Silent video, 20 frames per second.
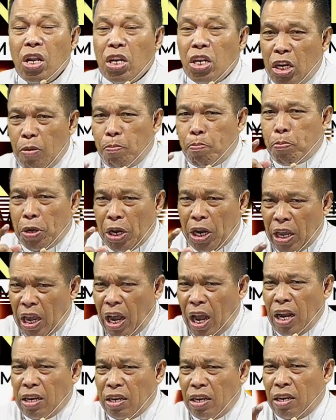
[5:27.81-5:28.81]
di
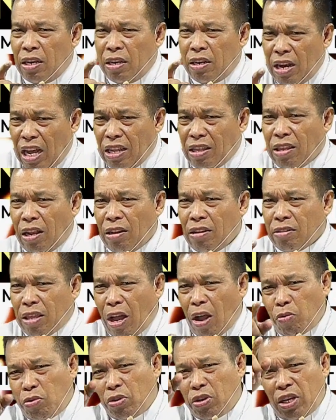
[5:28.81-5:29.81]
perayaan Natal
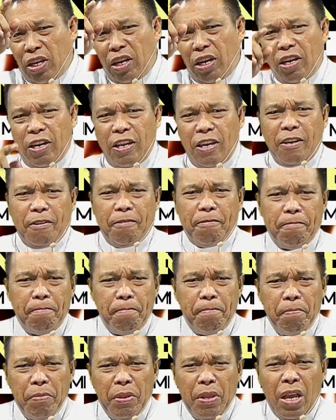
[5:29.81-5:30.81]
tahun ini?
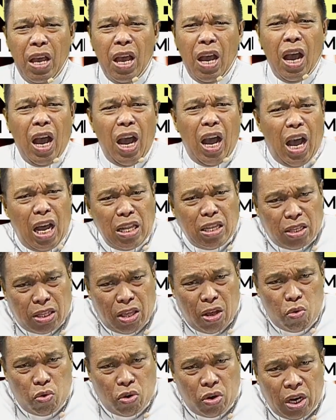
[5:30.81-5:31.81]

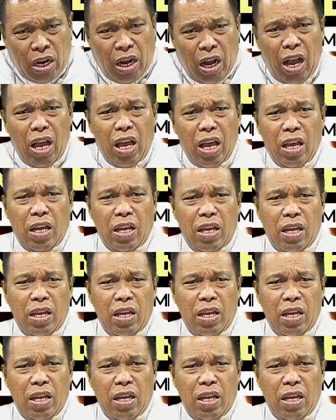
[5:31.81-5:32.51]
Ataukah